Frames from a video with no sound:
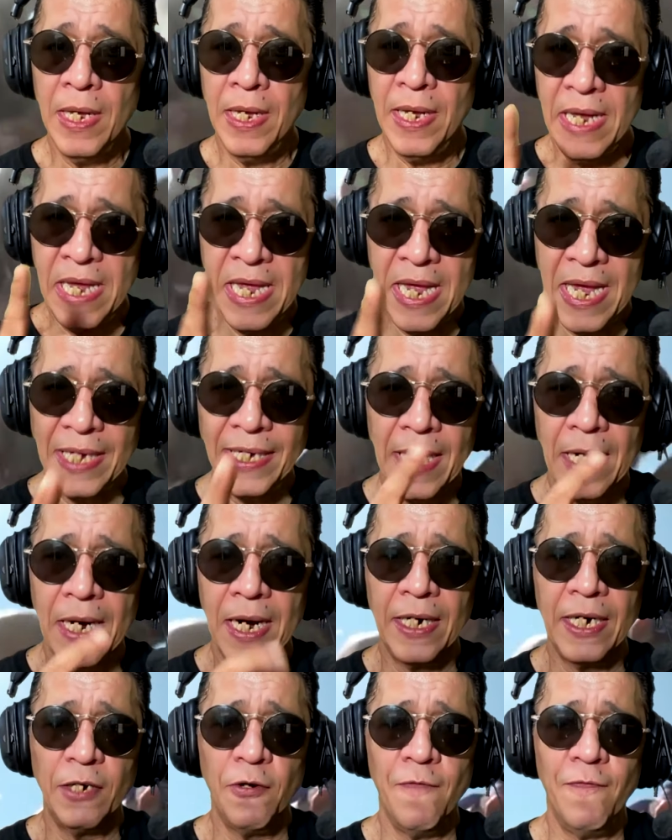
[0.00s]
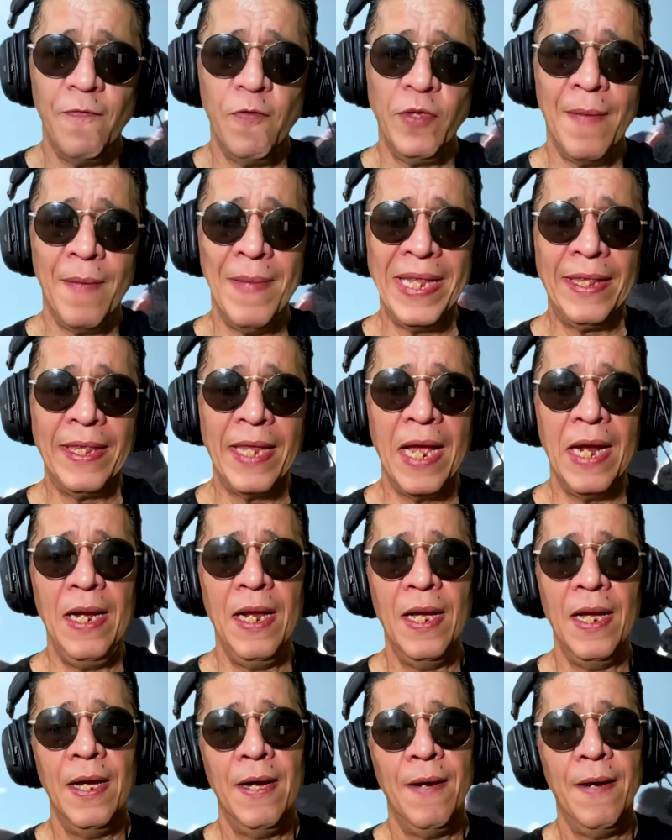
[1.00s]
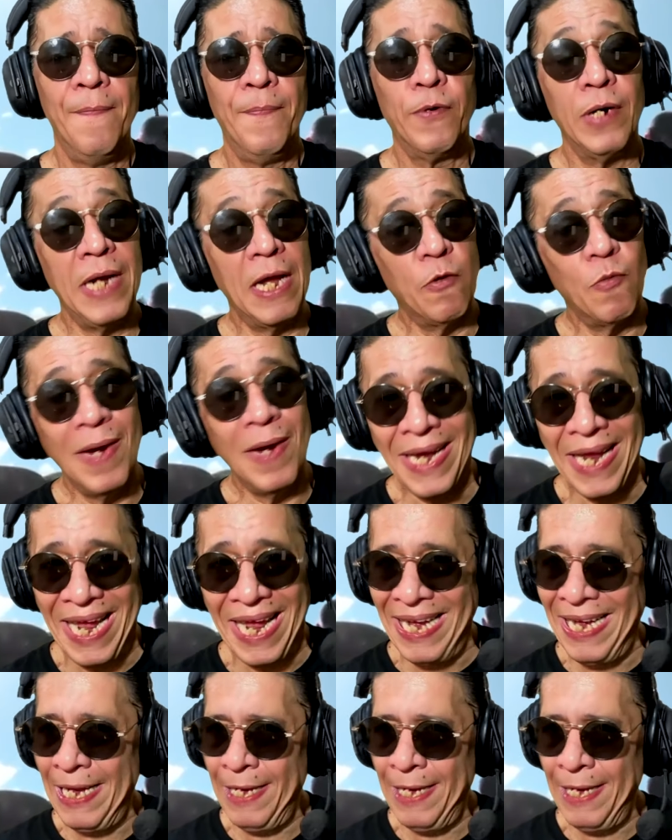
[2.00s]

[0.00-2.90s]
Y esa es la razón fundamental por la cual el